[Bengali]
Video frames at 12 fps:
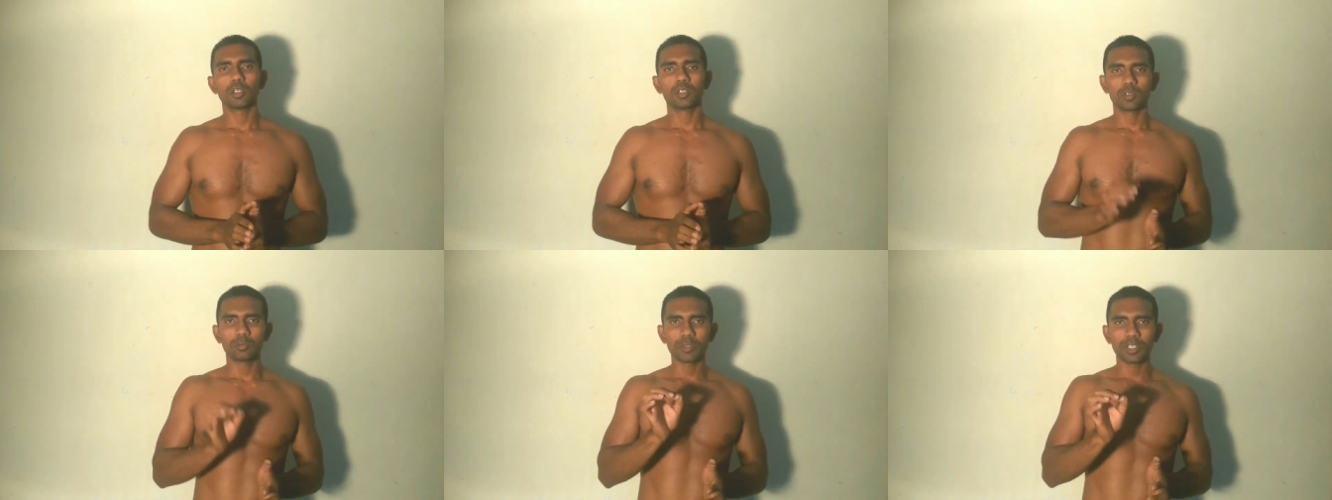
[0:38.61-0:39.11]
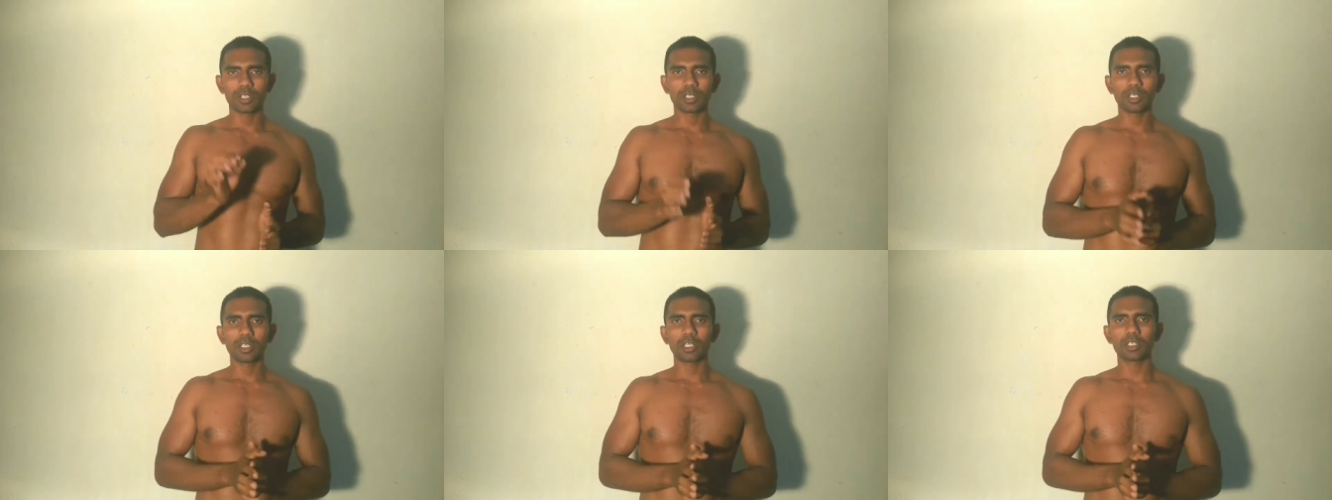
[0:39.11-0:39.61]
তো
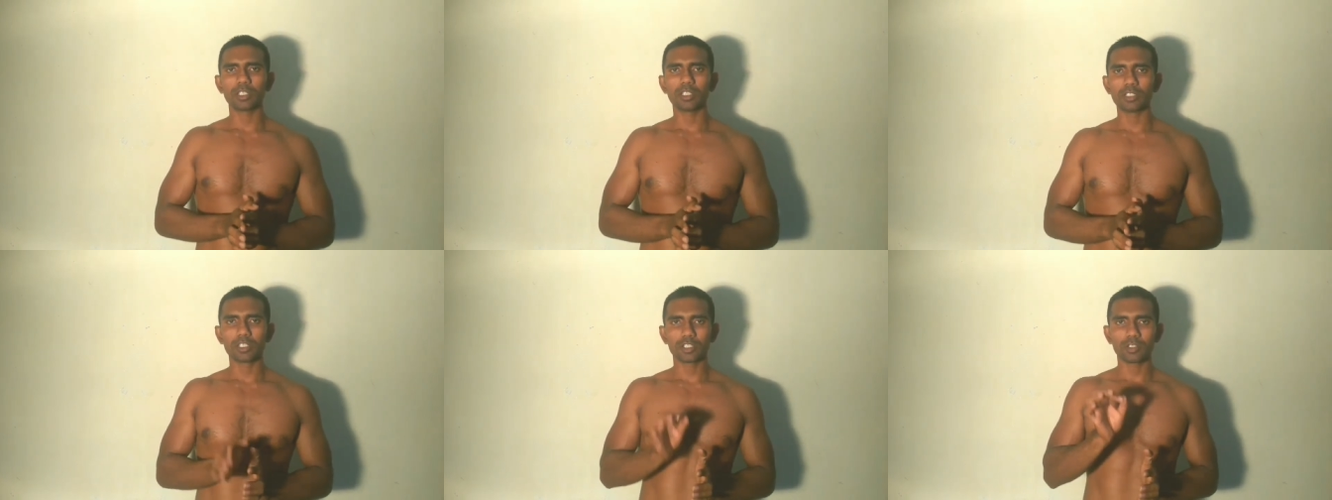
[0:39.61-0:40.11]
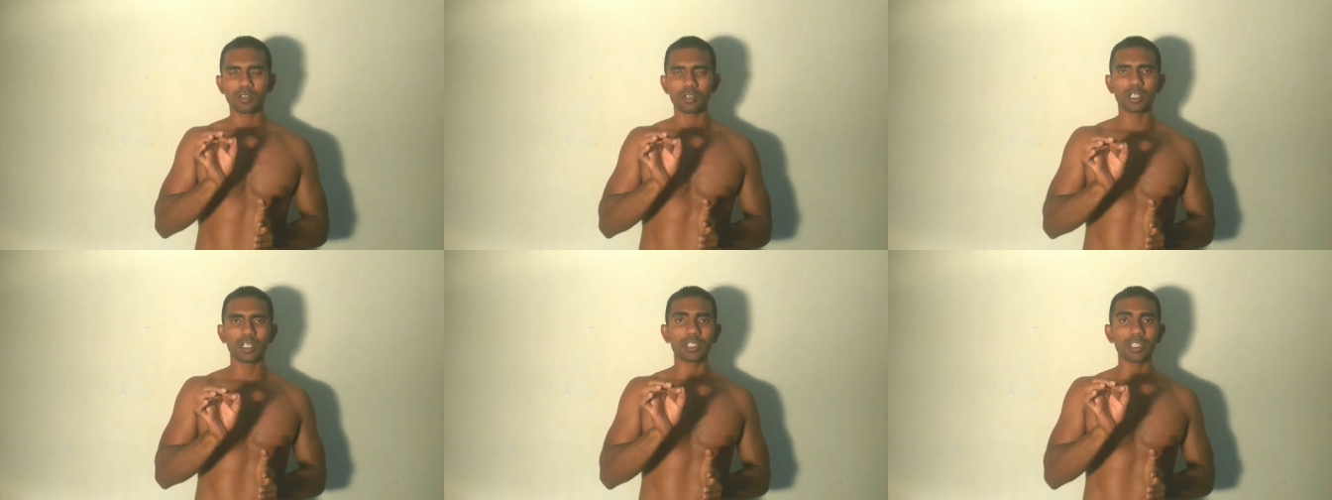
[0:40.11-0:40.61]
মিনারেলের যে
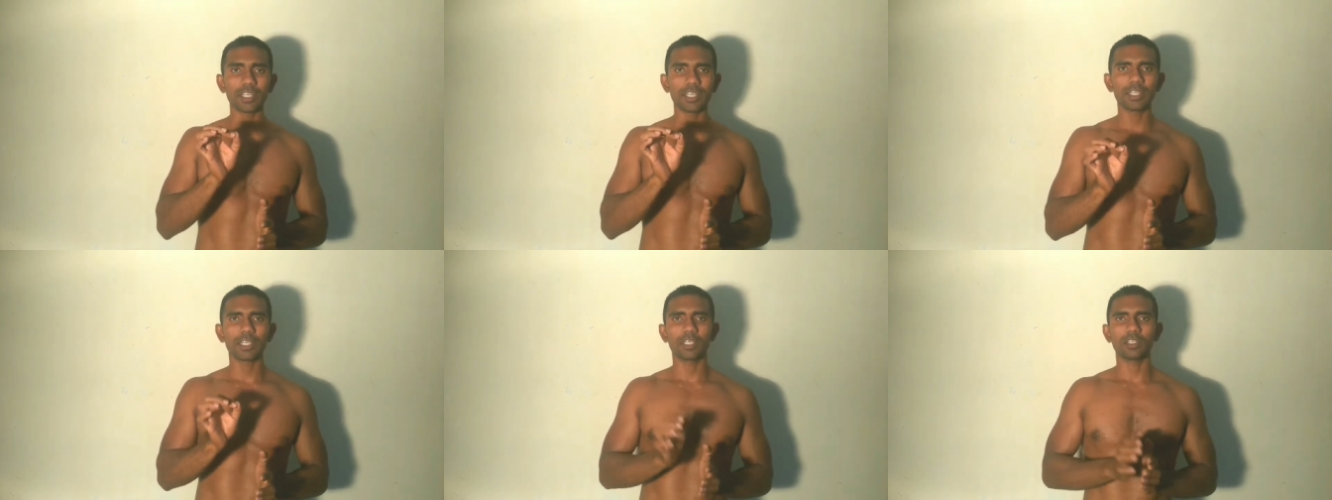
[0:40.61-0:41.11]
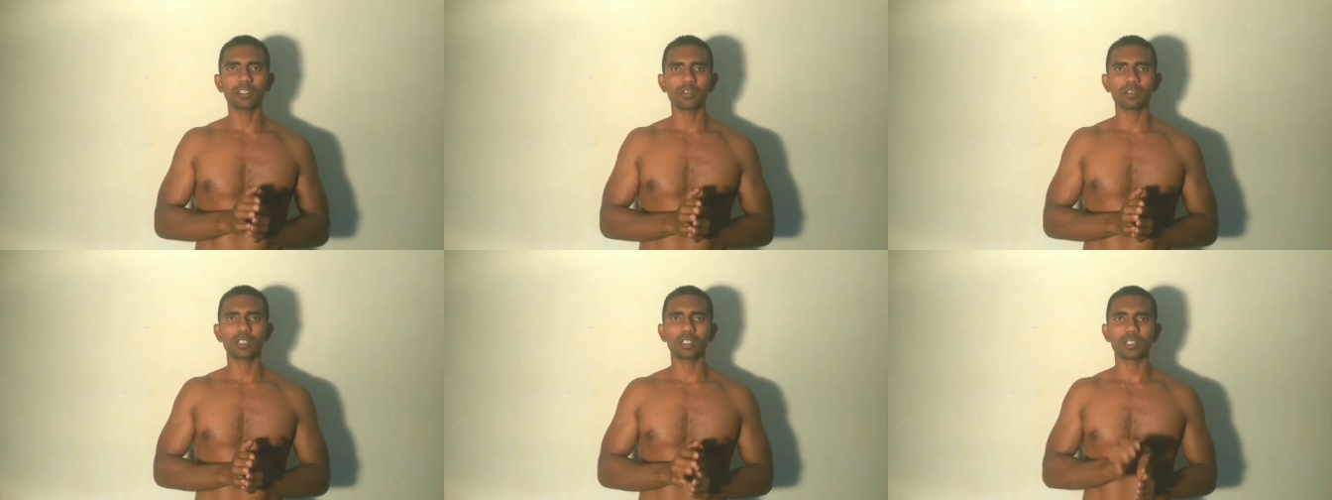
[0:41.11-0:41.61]
সংকেত এনে
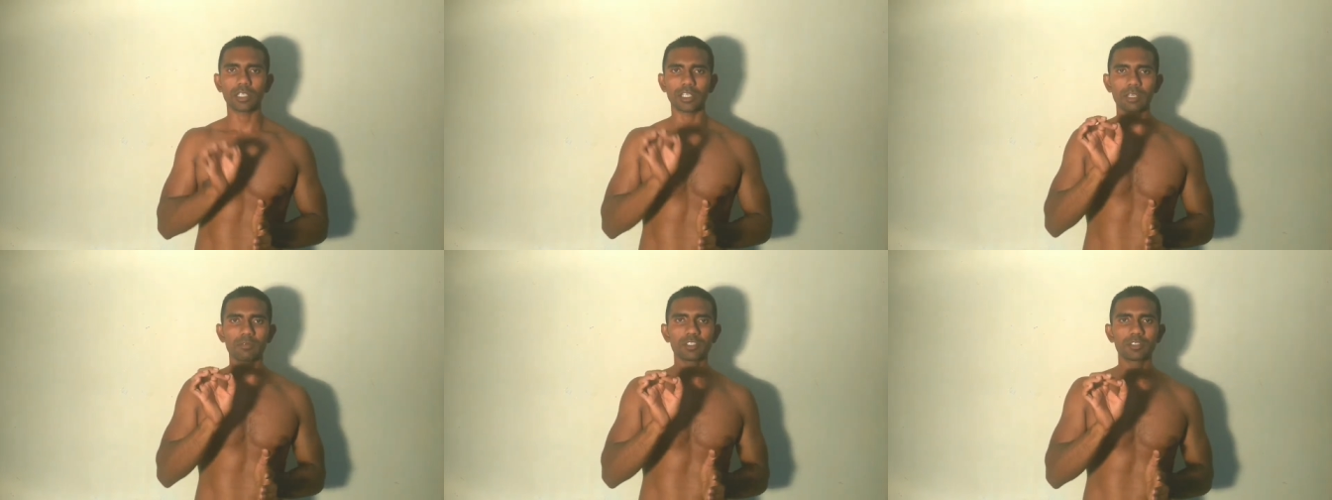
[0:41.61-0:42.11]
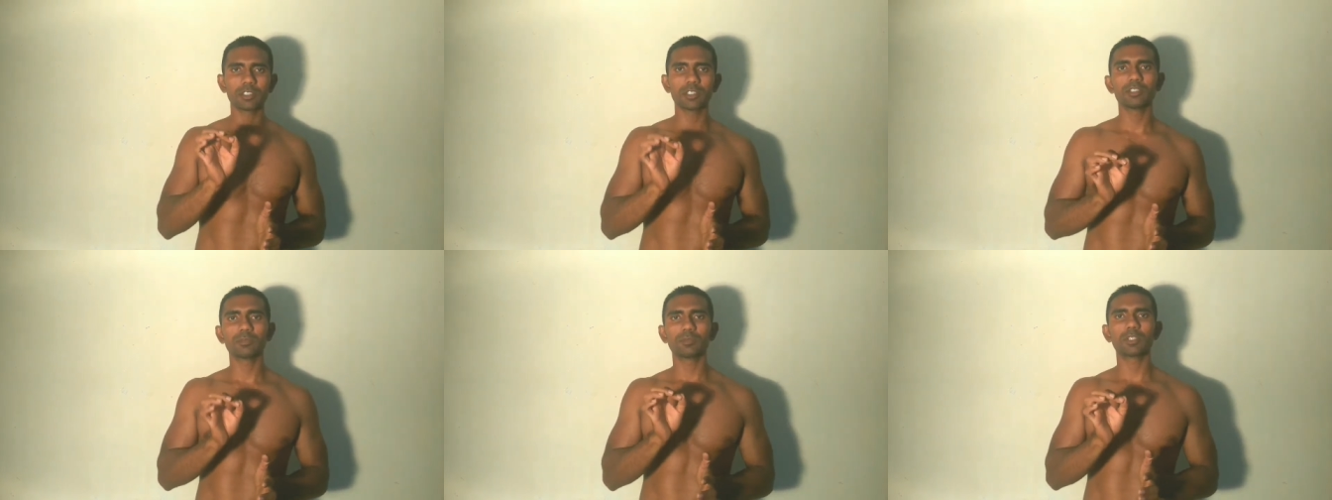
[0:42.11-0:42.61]
অর্থাৎ কেমিস্ট্রির
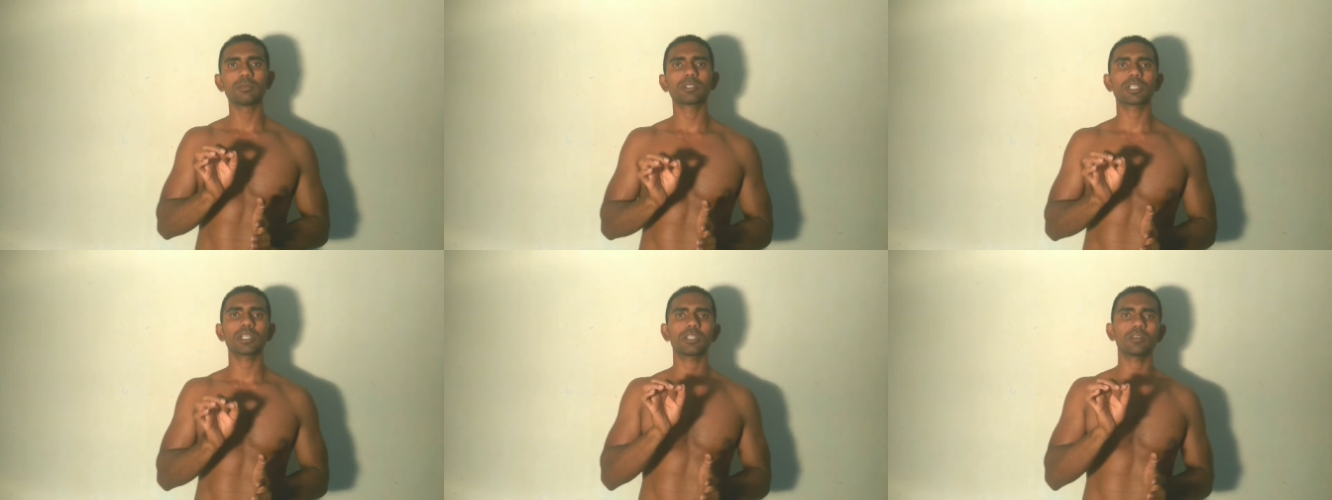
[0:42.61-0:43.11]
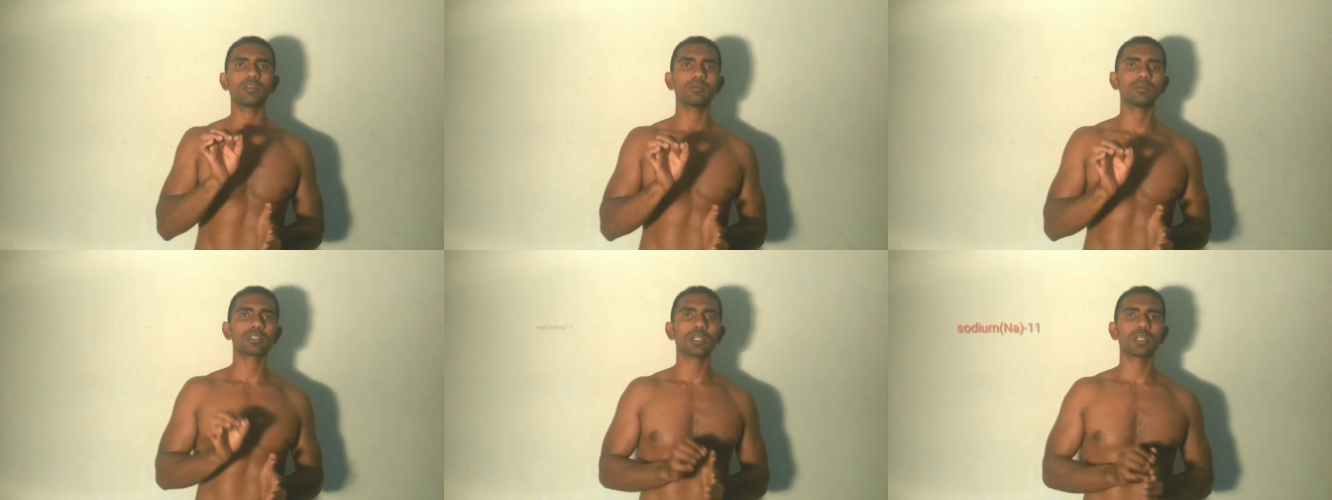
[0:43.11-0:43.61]
যে পরিভাষা এটার
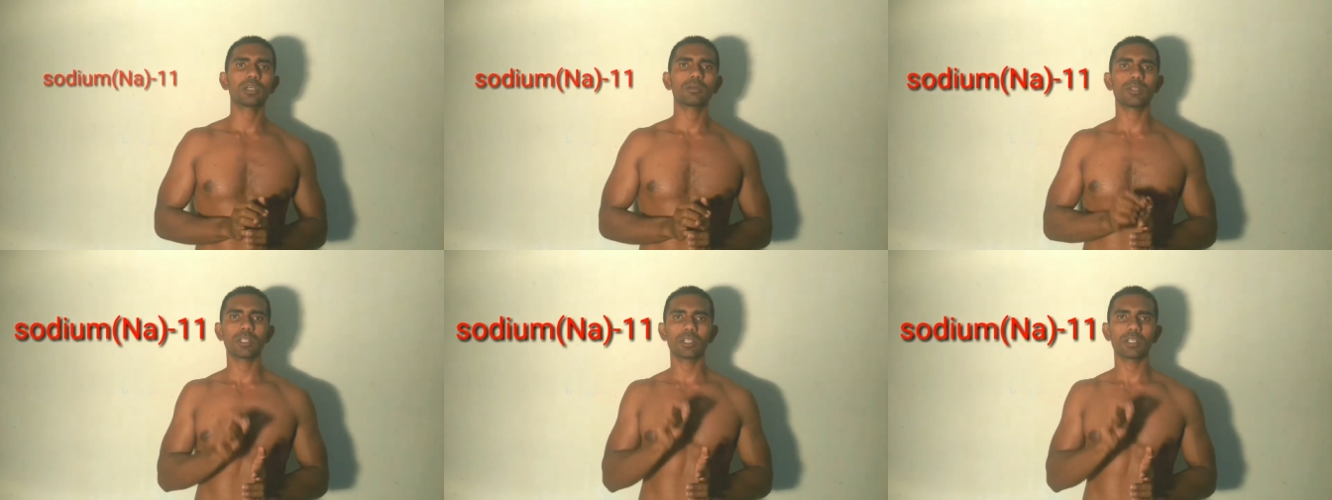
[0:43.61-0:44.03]
অবস্থান আপনার